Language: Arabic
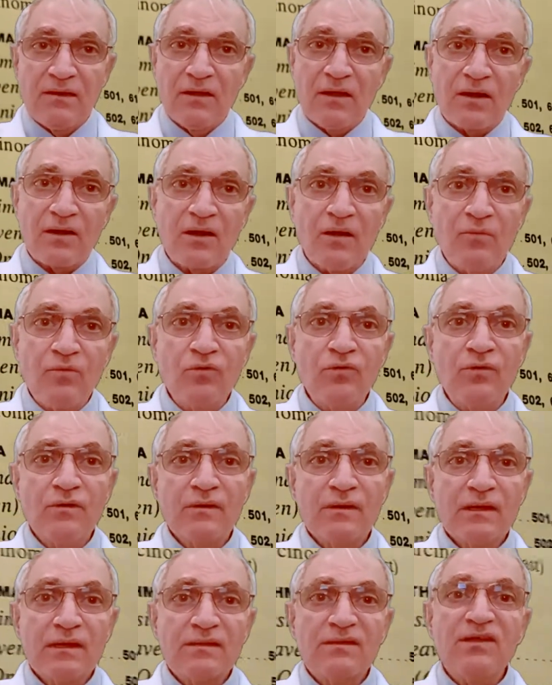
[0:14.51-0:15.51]

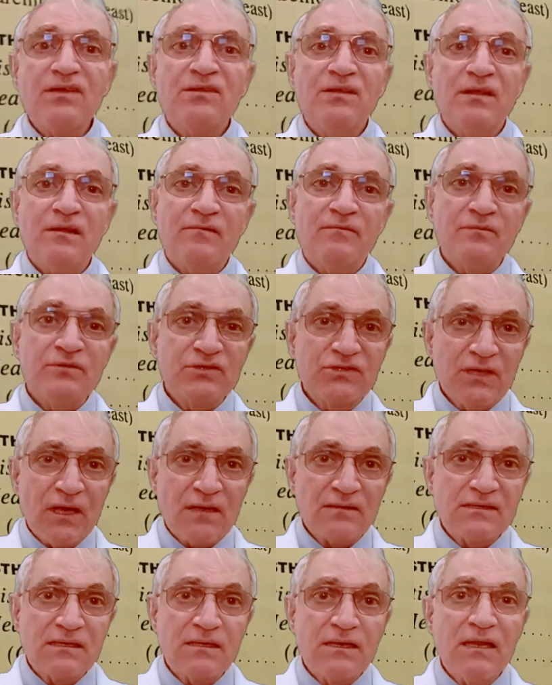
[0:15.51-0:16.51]
الربو تختلف من
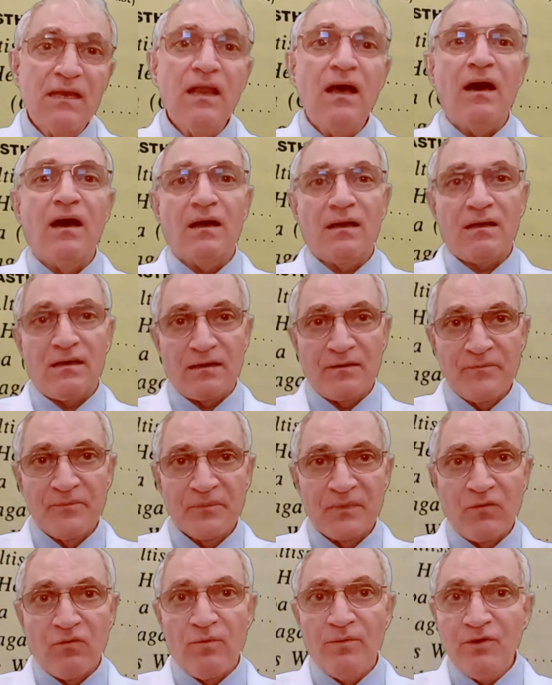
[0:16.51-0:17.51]
شخص إلى آخر
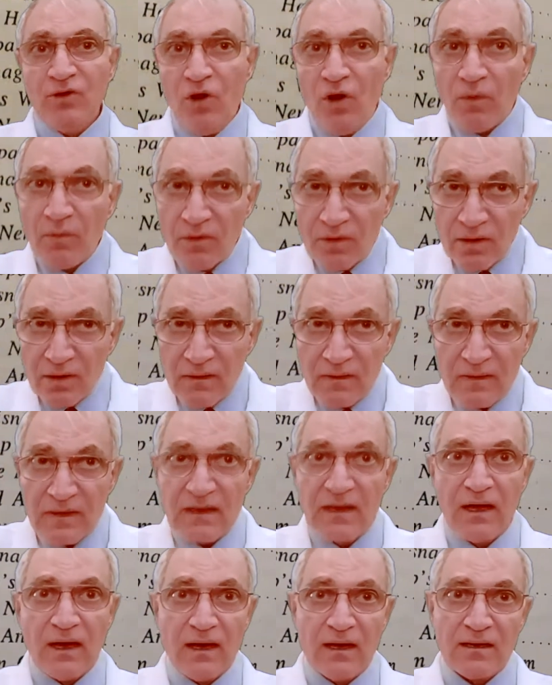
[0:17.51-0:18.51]
ومن عمر
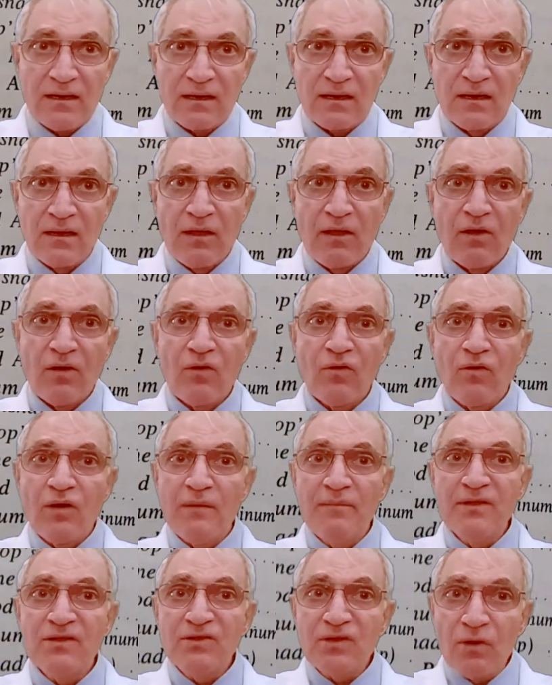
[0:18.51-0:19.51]
إلى آخر
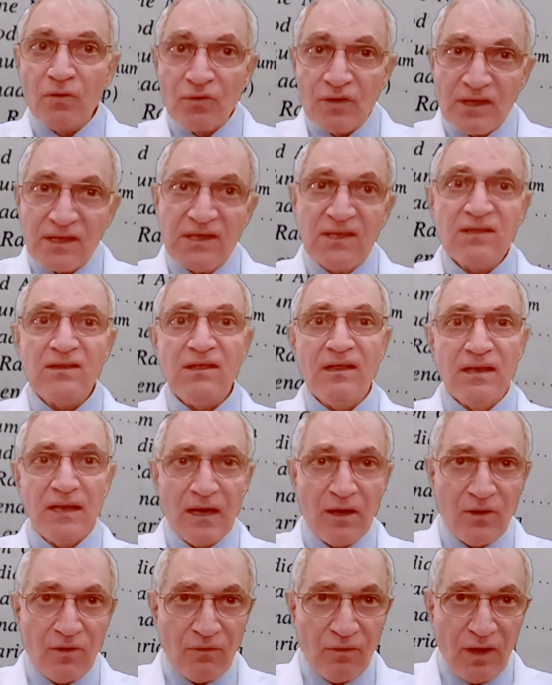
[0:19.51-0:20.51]
ومن توقيت
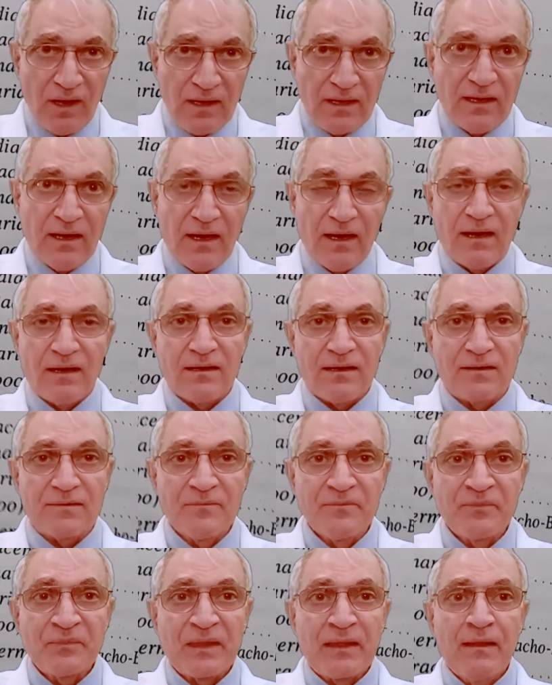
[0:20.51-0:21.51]
إلى إلى آخر
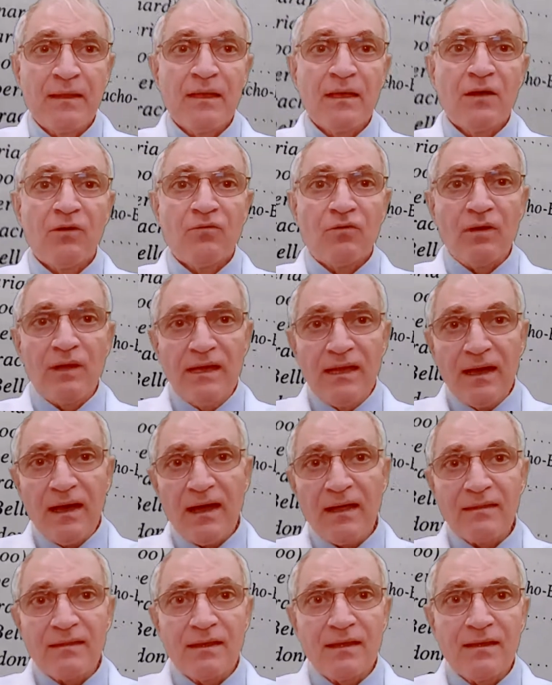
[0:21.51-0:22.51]

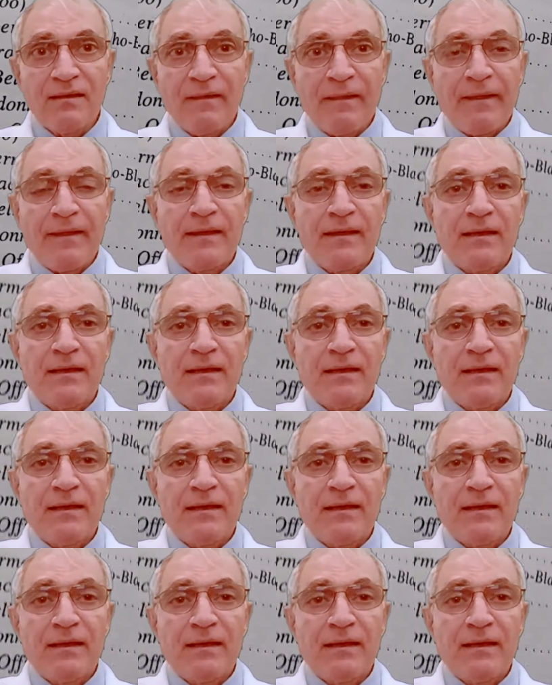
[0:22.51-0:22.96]
ولهذا